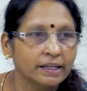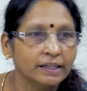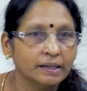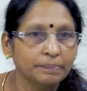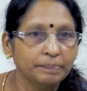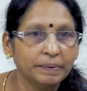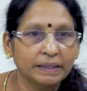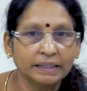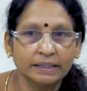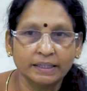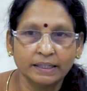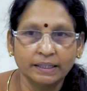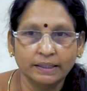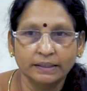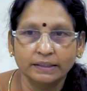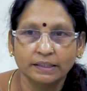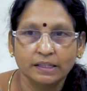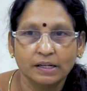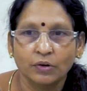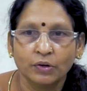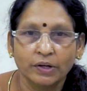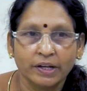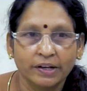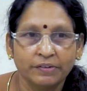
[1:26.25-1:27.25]
இதை பற்றி
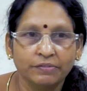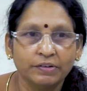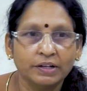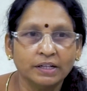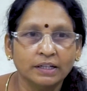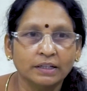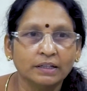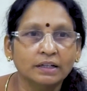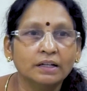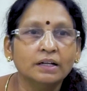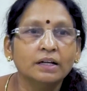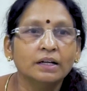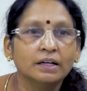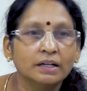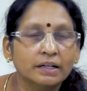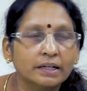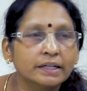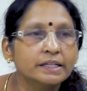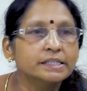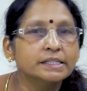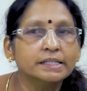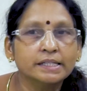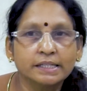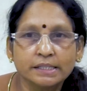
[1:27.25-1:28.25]
ஓகேவா
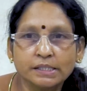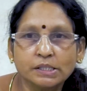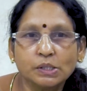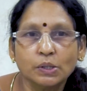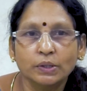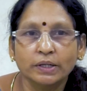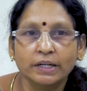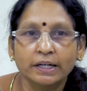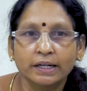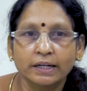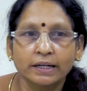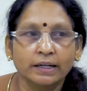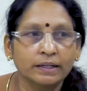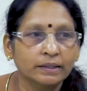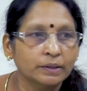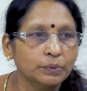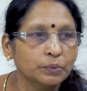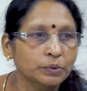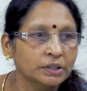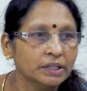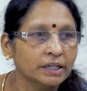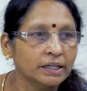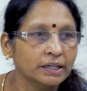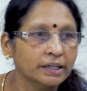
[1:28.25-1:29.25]
கிருஷ்ணரை சொல்லியிருக்காங்க
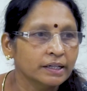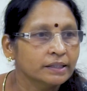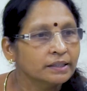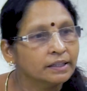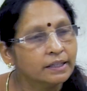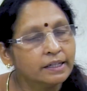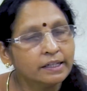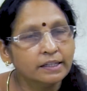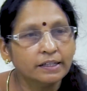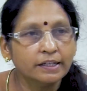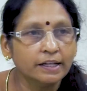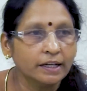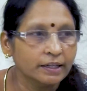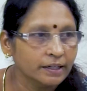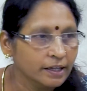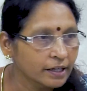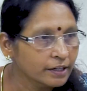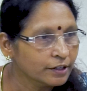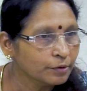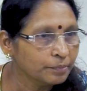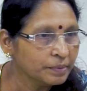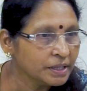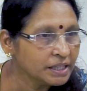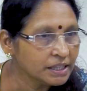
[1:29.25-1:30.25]
உத்தரகீத்தில் இது
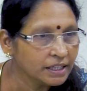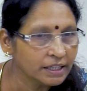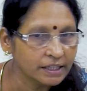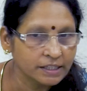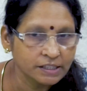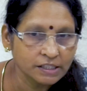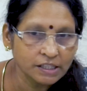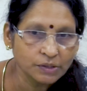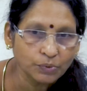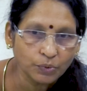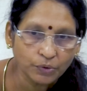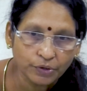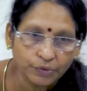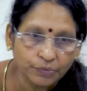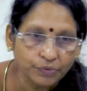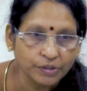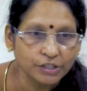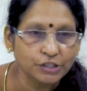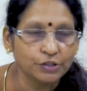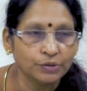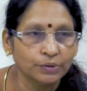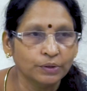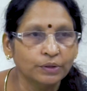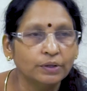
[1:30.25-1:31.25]
எல்லாருக்குமே தெரிஞ்ச ஒரு
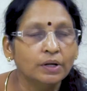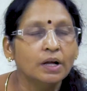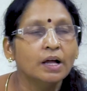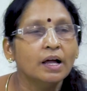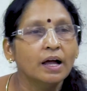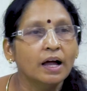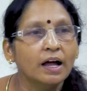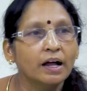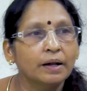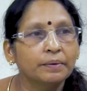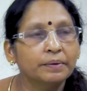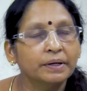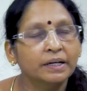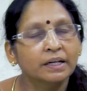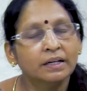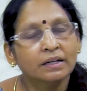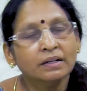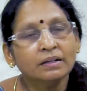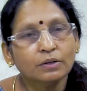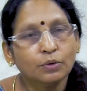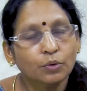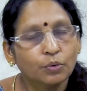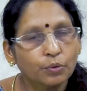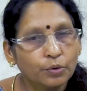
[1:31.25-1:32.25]
விஷயம் அப்படின்னா
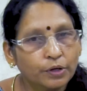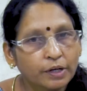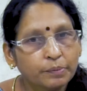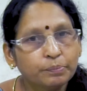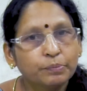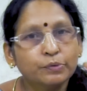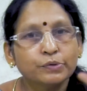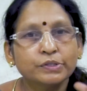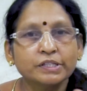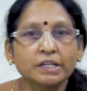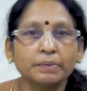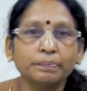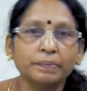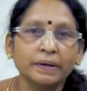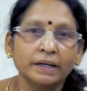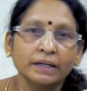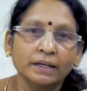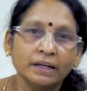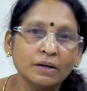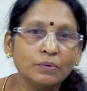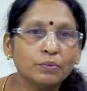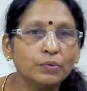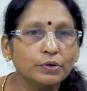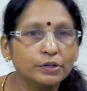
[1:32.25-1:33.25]
கோடி பூஜை
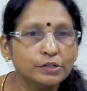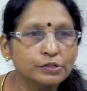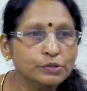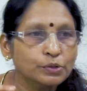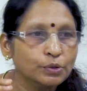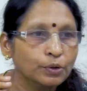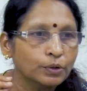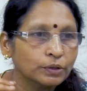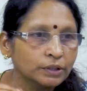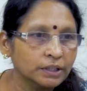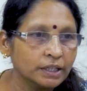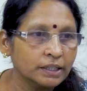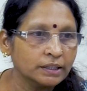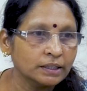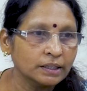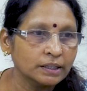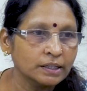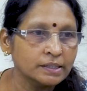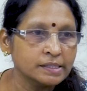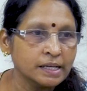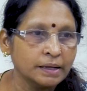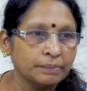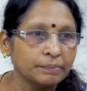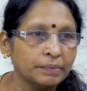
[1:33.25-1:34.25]
பண்ணால் ஒரு
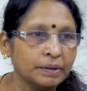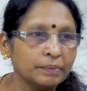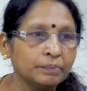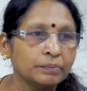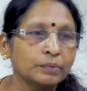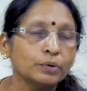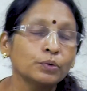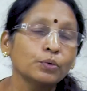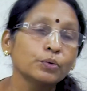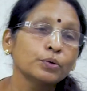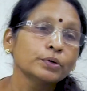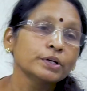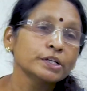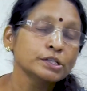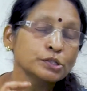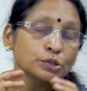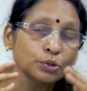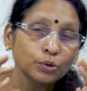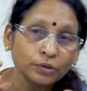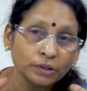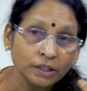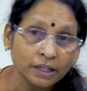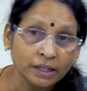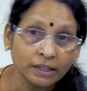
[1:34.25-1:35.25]
ஸ்தோத்திரத்துக்கு சமம் கோடி
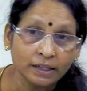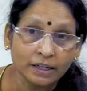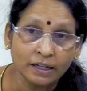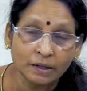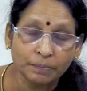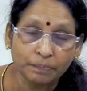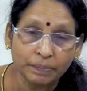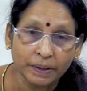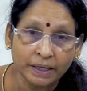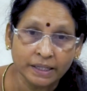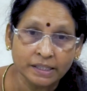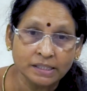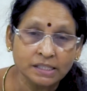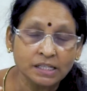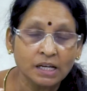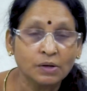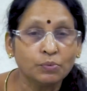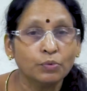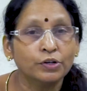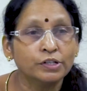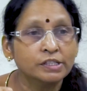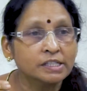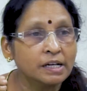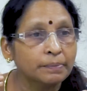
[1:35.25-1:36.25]
ஸ்தோத்திரங்கள் படித்தா
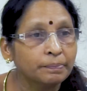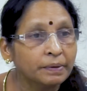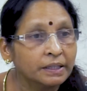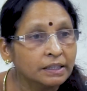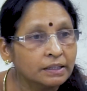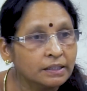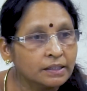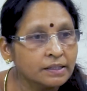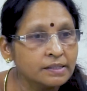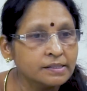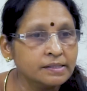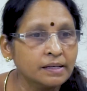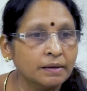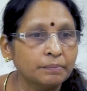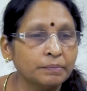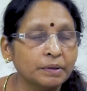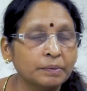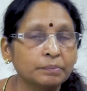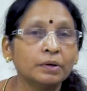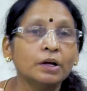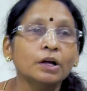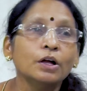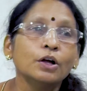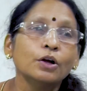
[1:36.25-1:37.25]
ஒரு ஜபத்துக்கு
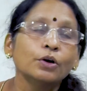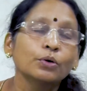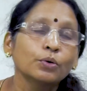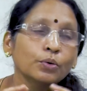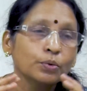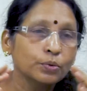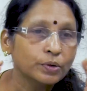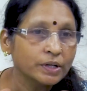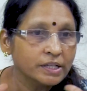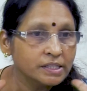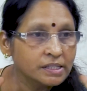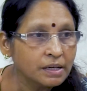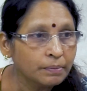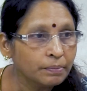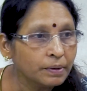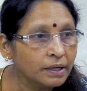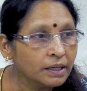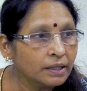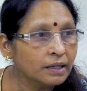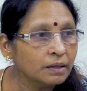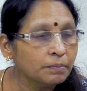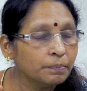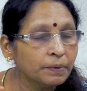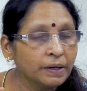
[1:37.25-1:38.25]
சமம் கோடி
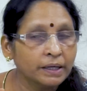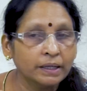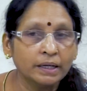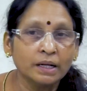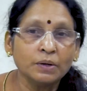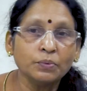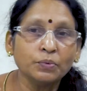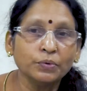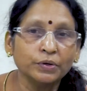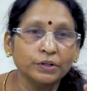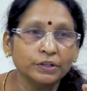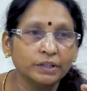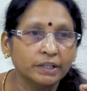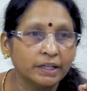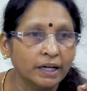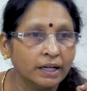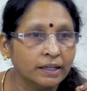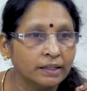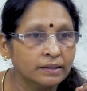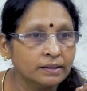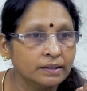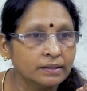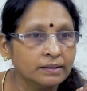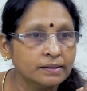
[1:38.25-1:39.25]
ஜபங்கள் பண்ணால் ஒரு
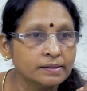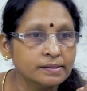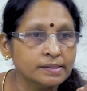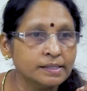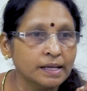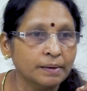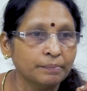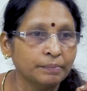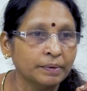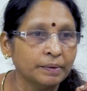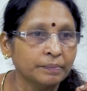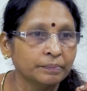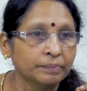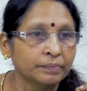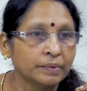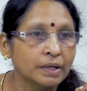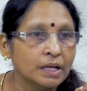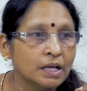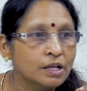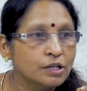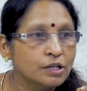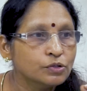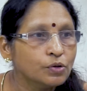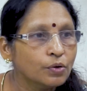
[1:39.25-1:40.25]
தியானத்துக்கு சமம்
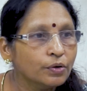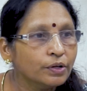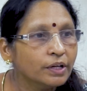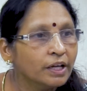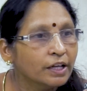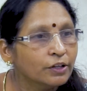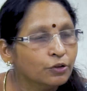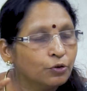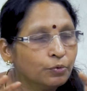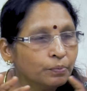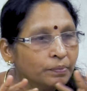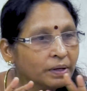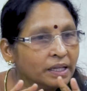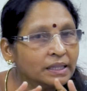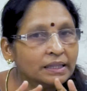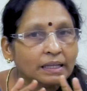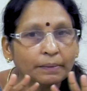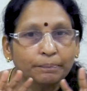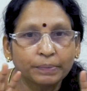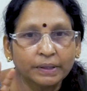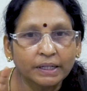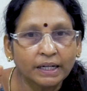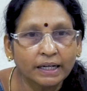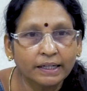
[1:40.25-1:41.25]
ஸோ எதுவுமே
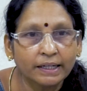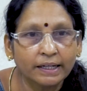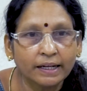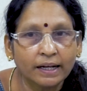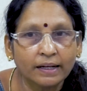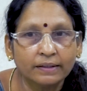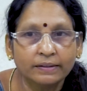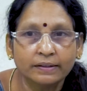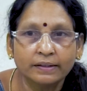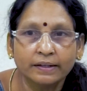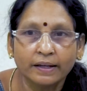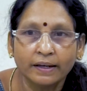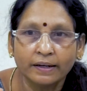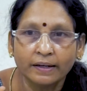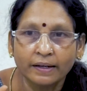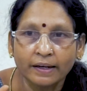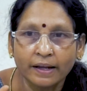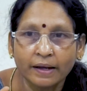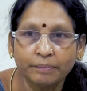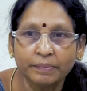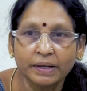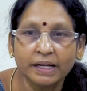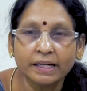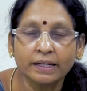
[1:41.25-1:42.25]
தப்பு கிடையாது
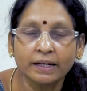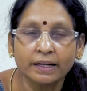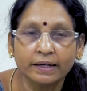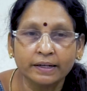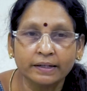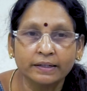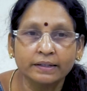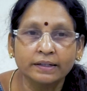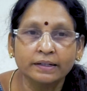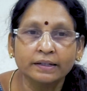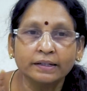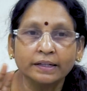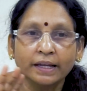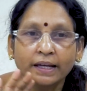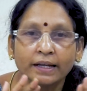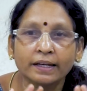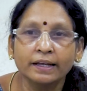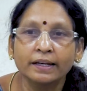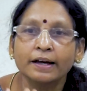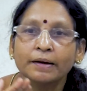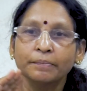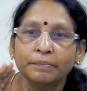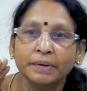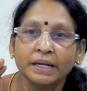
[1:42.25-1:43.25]
எல்லாமே கரெக்டு
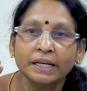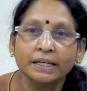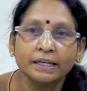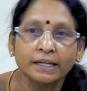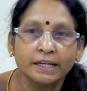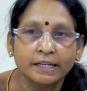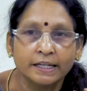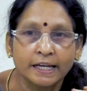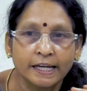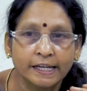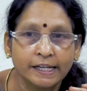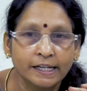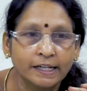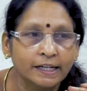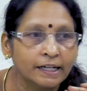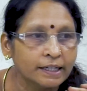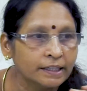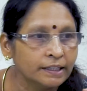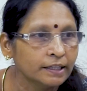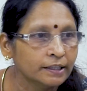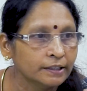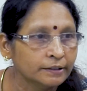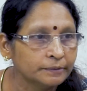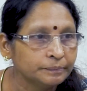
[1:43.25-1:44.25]
எல்லாமே
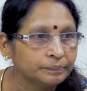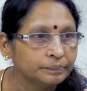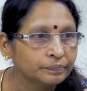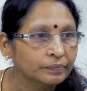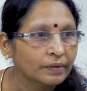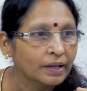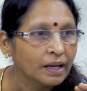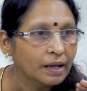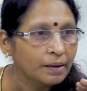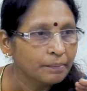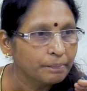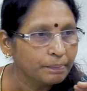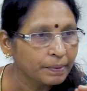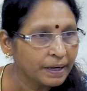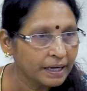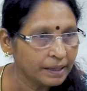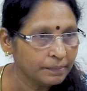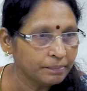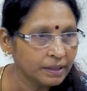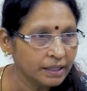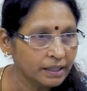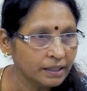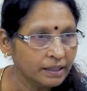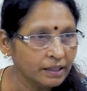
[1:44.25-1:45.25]
நிலைகள்
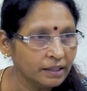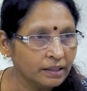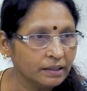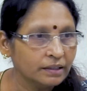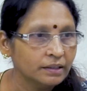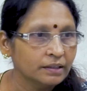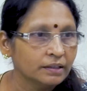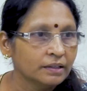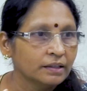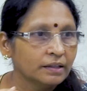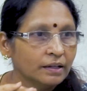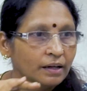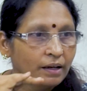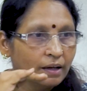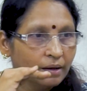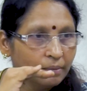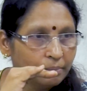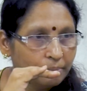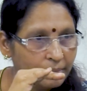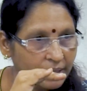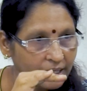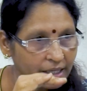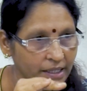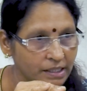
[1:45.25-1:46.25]
ப்ரைமரி
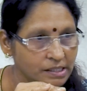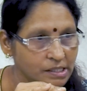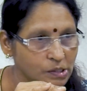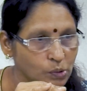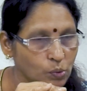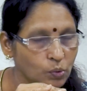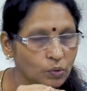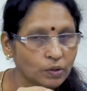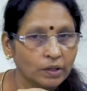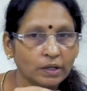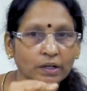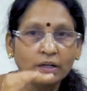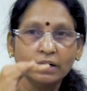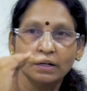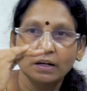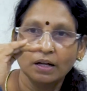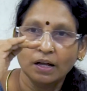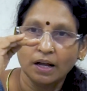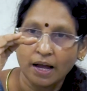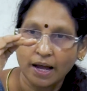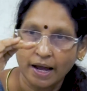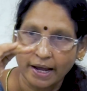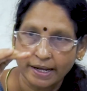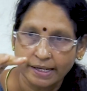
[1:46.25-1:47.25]
மிடில் ஸ்கூல்
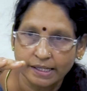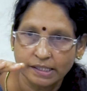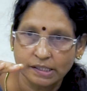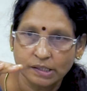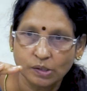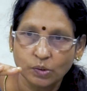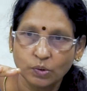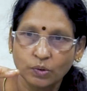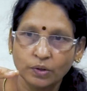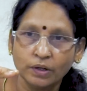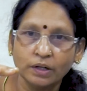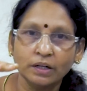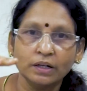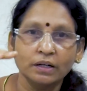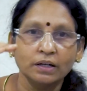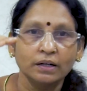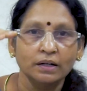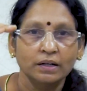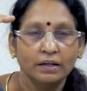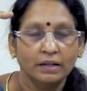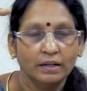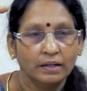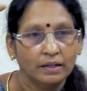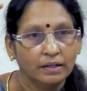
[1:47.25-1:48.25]
ஹை ஸ்கூல்
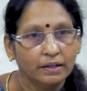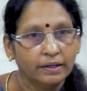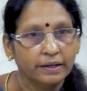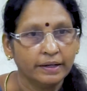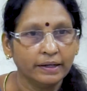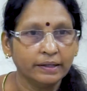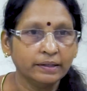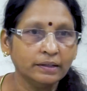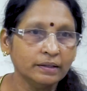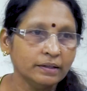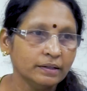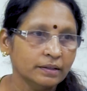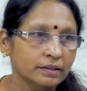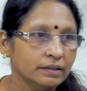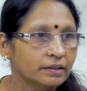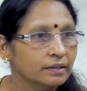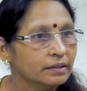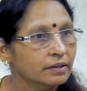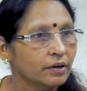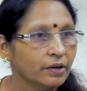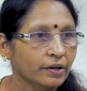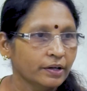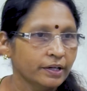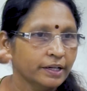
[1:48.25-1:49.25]
அண்ட்
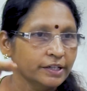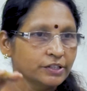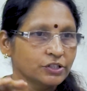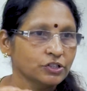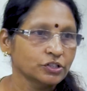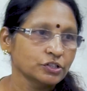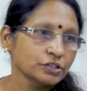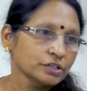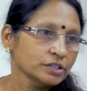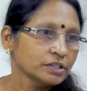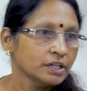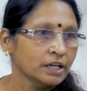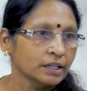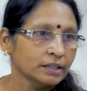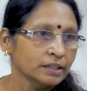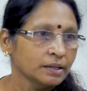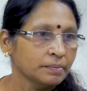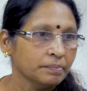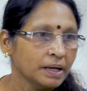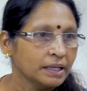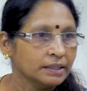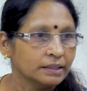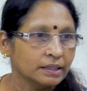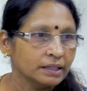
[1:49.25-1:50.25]
காலேஜ் அந்த
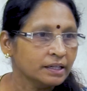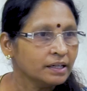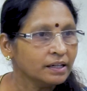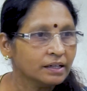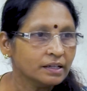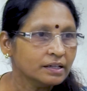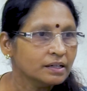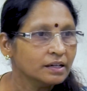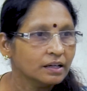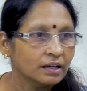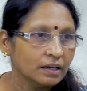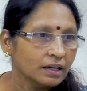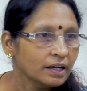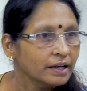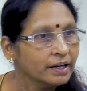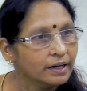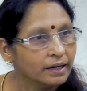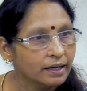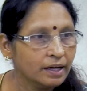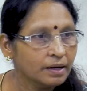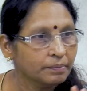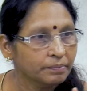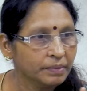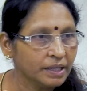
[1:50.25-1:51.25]
மாதிரி
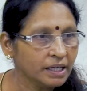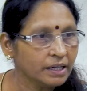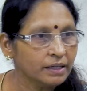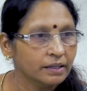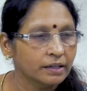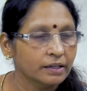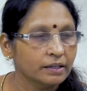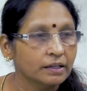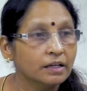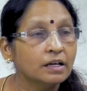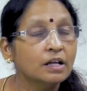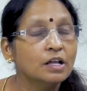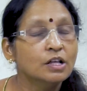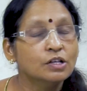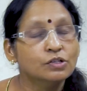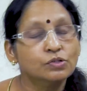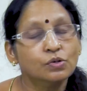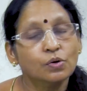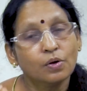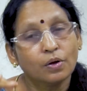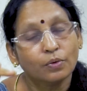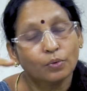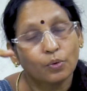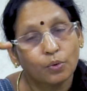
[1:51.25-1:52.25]
எல்லாமே நெல்
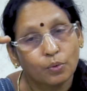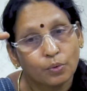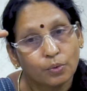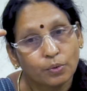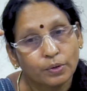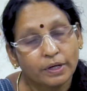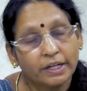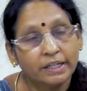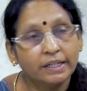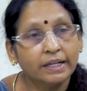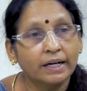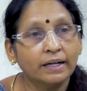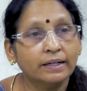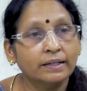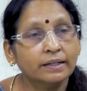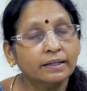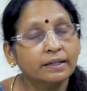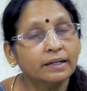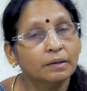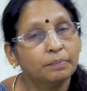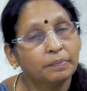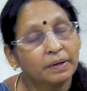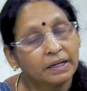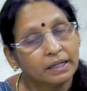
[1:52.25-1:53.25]
ஸோ கோடி
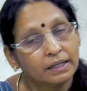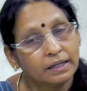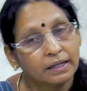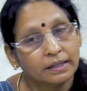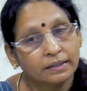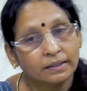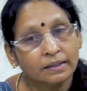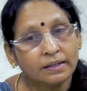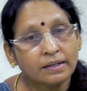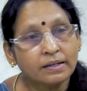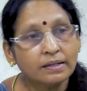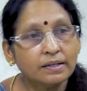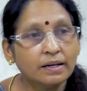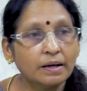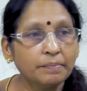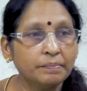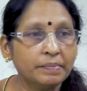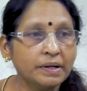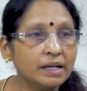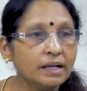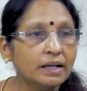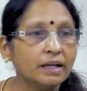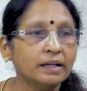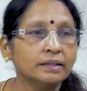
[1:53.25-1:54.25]
தியானங்கள் பண்ணால் தான்
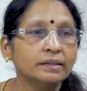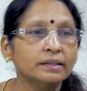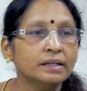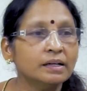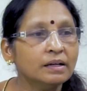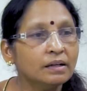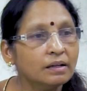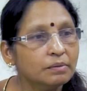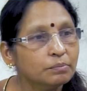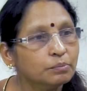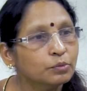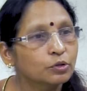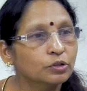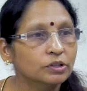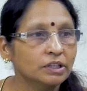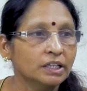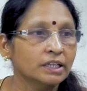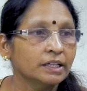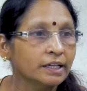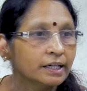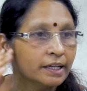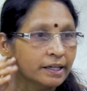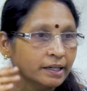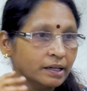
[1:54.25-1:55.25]
நம்ம அந்த
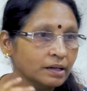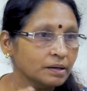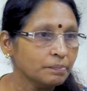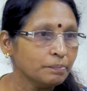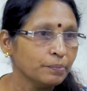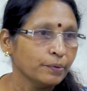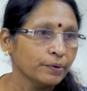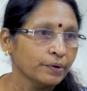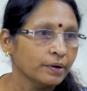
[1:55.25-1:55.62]
முக்தி நிலையை